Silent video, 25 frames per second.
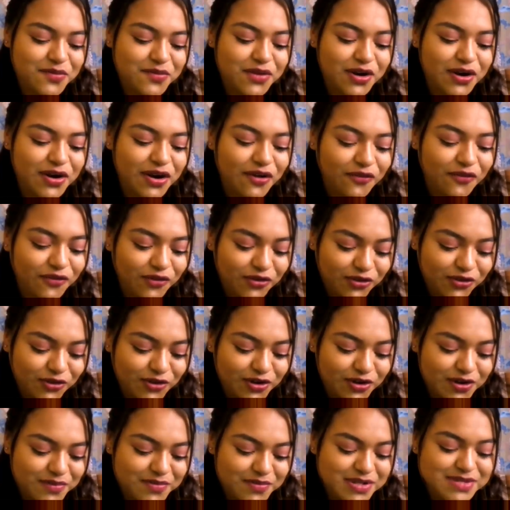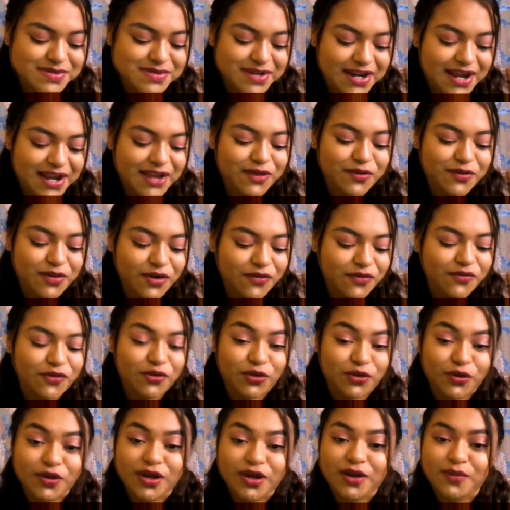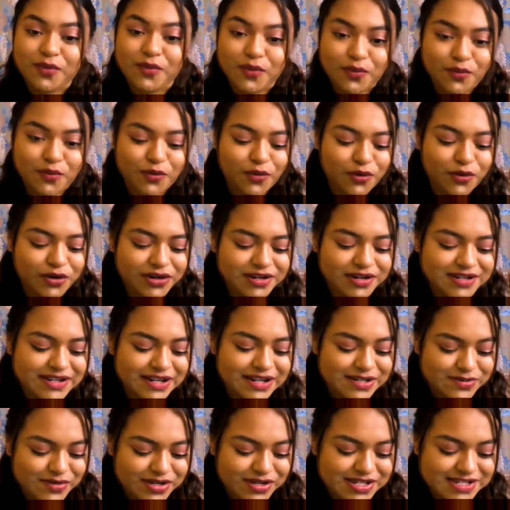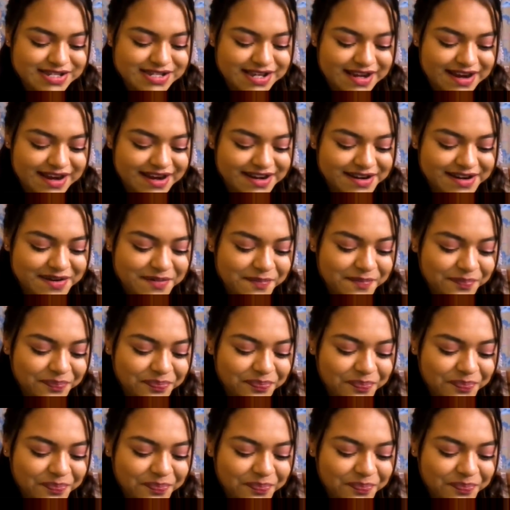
había una foto, más bien hay una foto del bombón, se las voy a enseñar.